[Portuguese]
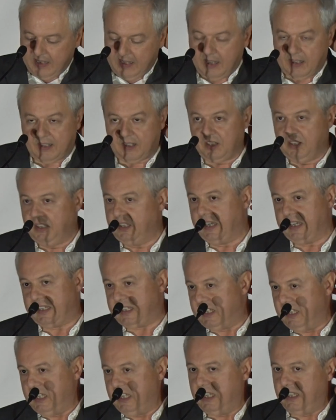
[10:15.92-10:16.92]
e que
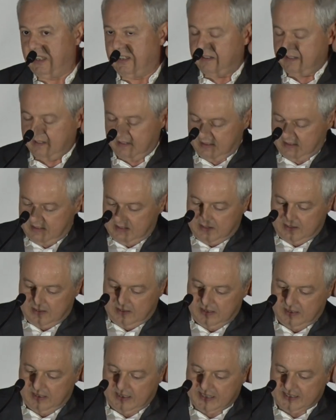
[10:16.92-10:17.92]
aqui
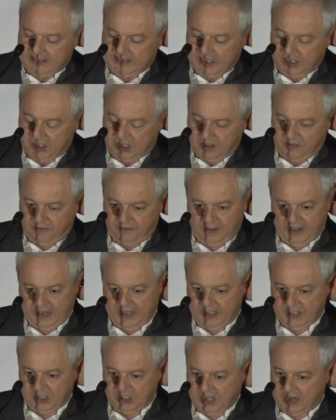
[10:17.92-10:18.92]
eh, na
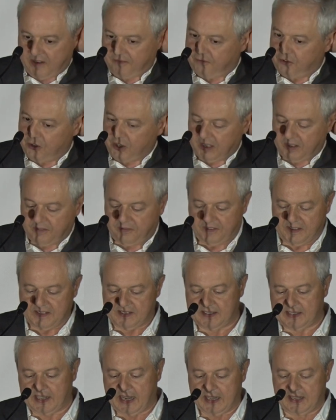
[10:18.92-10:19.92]
sexta-feira já foi
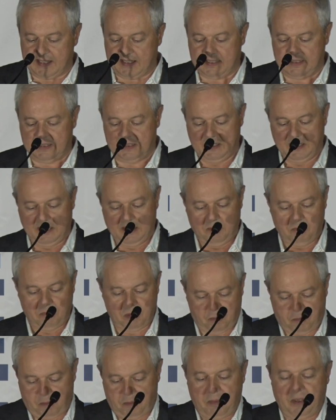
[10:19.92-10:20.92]
referenciada,
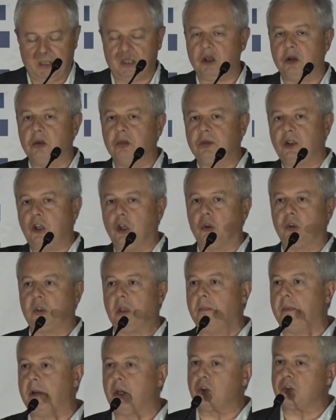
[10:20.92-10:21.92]
mas permitam que eu
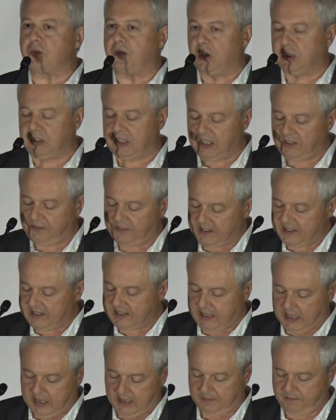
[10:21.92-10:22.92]
também os volte a
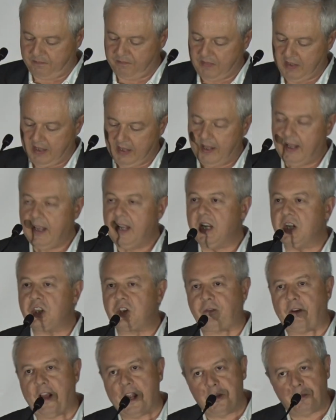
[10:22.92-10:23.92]
referenciar.
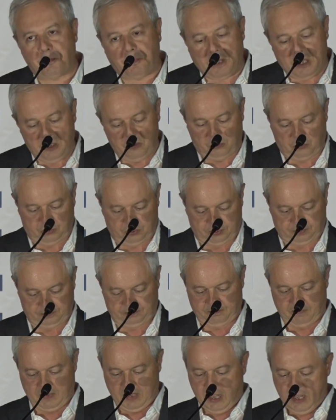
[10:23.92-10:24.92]
Estefério Pinto,
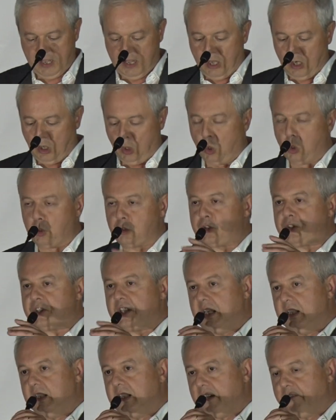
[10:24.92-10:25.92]

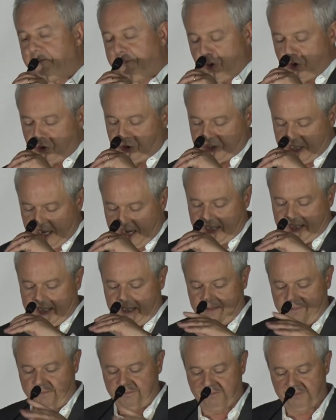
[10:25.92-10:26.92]
Lucinda
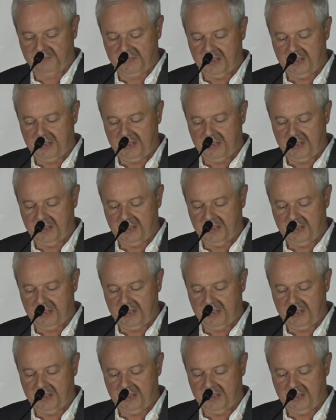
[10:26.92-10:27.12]
Fonseca,